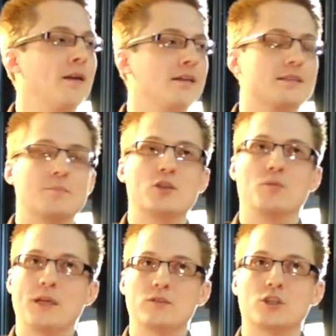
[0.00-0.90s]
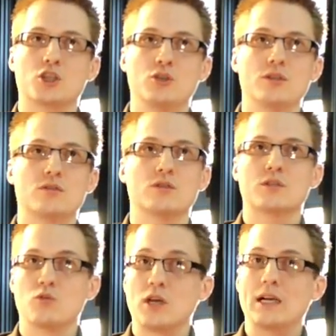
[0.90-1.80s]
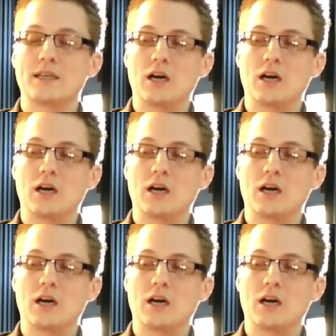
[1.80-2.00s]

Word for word: das haben die komplett unterstützt und das wurde halt